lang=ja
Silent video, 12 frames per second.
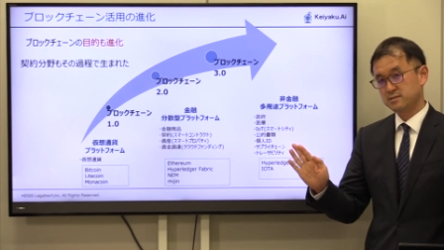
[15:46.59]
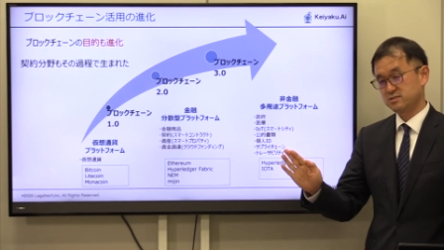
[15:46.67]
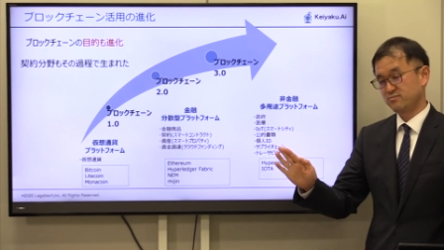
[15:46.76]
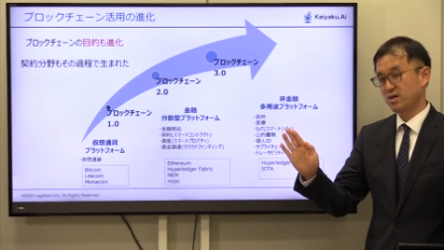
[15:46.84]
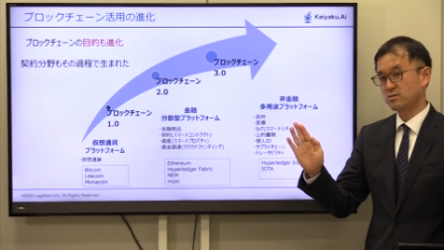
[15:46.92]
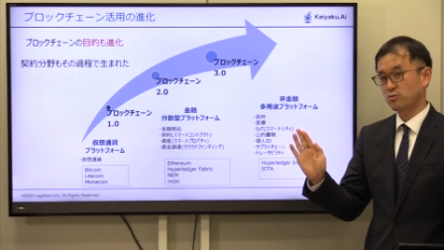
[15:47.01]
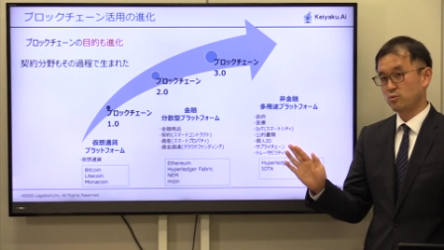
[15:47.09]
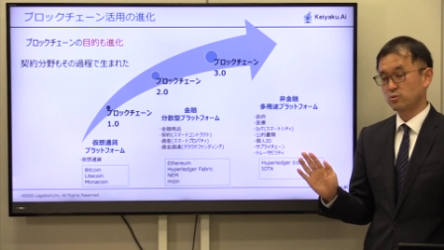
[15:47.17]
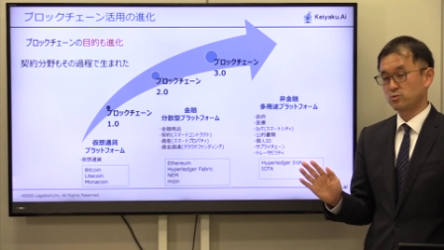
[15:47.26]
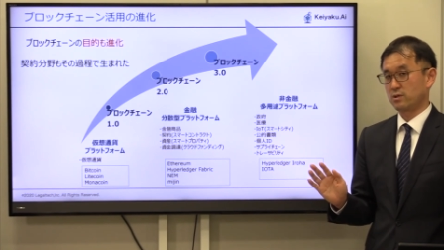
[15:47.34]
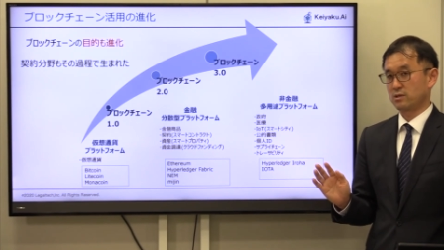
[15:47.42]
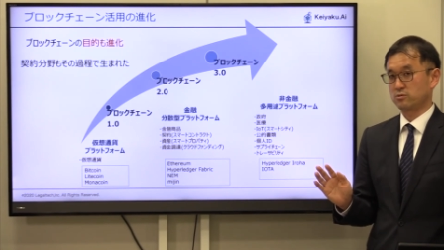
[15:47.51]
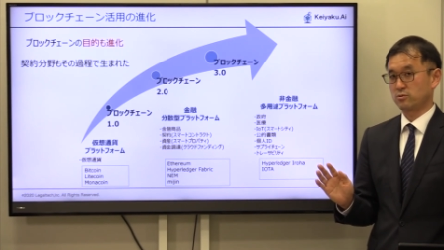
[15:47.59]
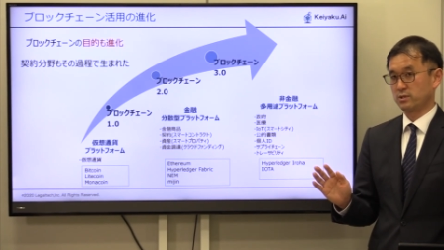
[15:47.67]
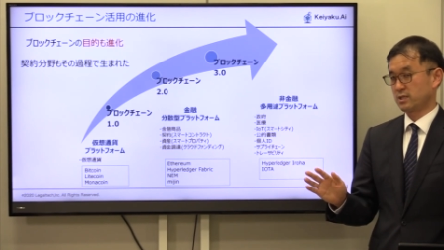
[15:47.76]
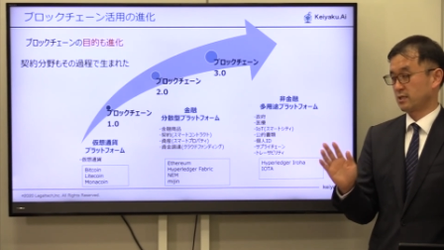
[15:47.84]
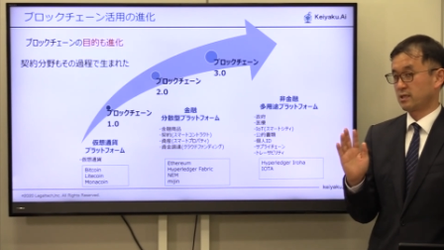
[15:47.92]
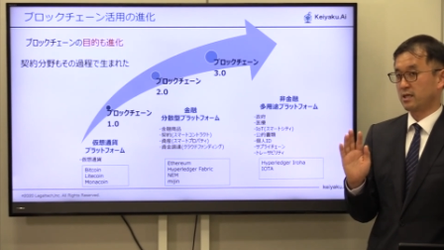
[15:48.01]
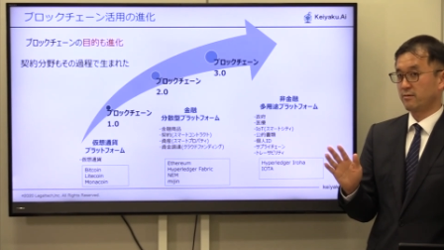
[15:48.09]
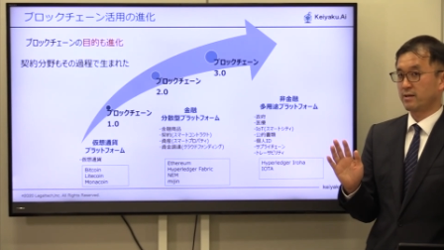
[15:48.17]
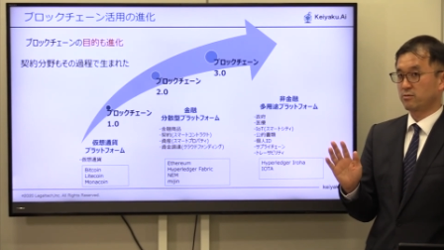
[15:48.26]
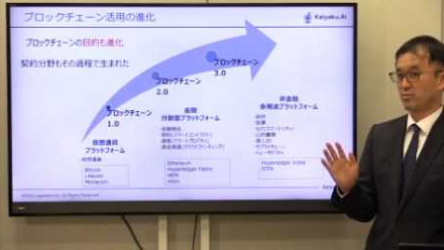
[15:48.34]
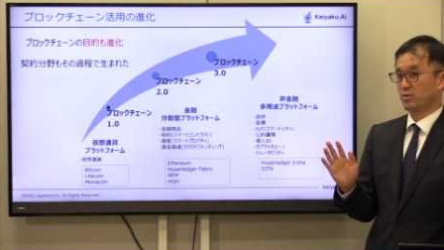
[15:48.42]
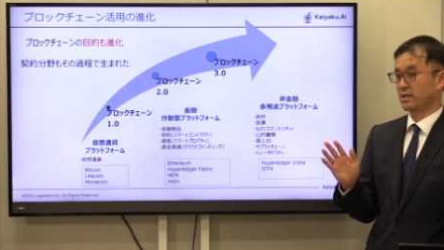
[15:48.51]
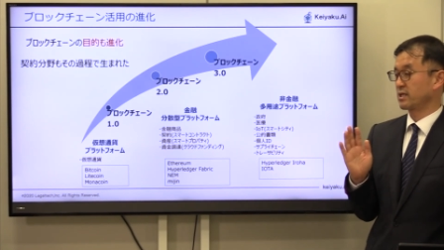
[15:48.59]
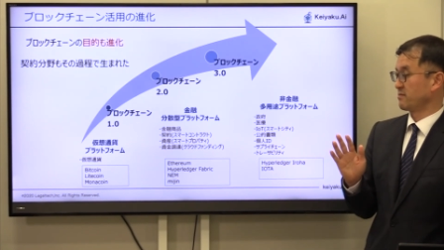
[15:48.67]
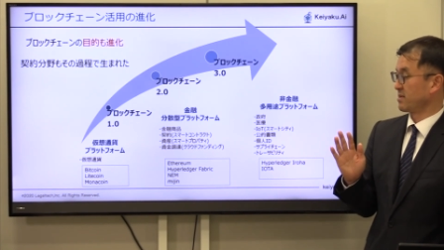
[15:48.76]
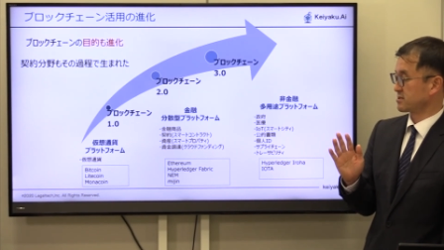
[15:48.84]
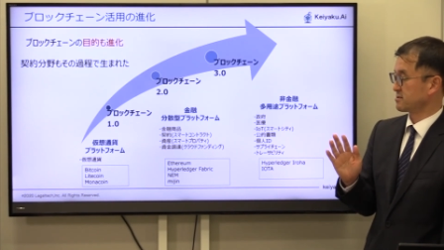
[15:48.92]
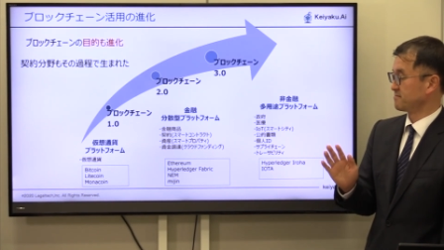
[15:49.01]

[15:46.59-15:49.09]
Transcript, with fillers: スマートコントラクトといったキーワードも出てきます。